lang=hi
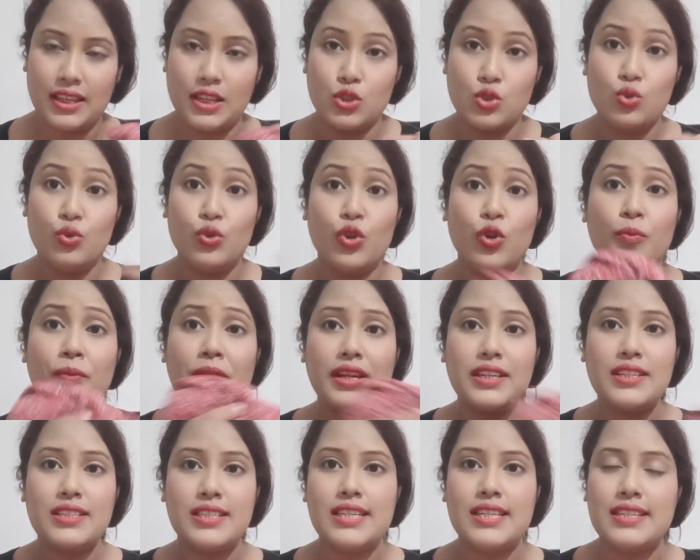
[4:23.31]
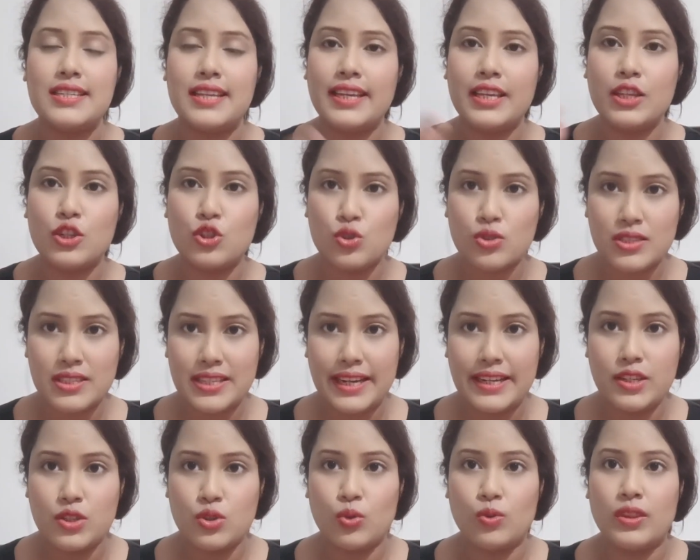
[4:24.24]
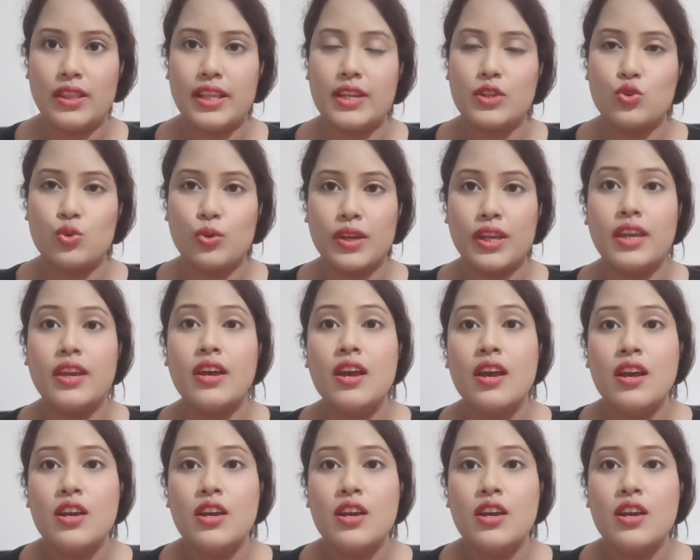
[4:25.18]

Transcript: था जूडियो में एक चीज़ है कि जो सेट्स होते हैं जो कि